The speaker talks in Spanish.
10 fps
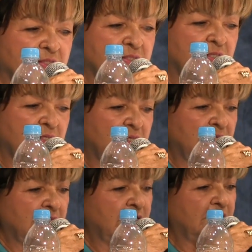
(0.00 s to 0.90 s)

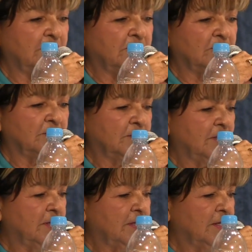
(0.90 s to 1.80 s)
si
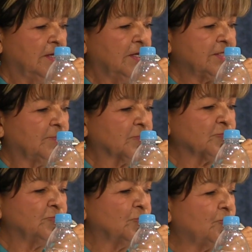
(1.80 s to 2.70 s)

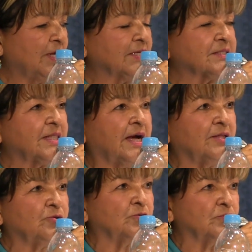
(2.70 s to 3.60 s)
echamos un ojo al
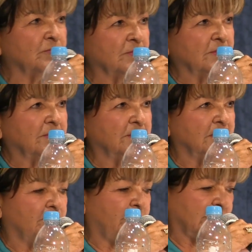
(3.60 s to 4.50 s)
Estado
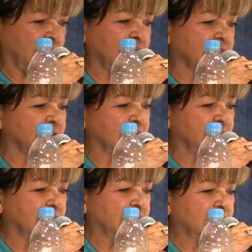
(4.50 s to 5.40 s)
y al país,
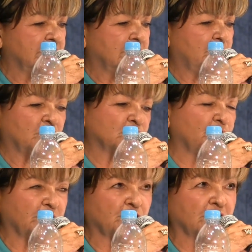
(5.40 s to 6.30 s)
por
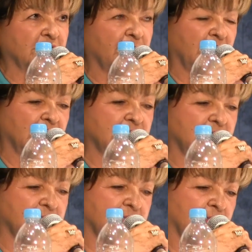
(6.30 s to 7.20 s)
supuesto que también
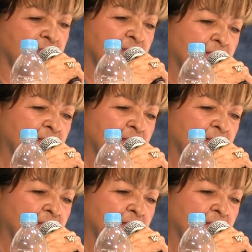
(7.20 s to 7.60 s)
existe.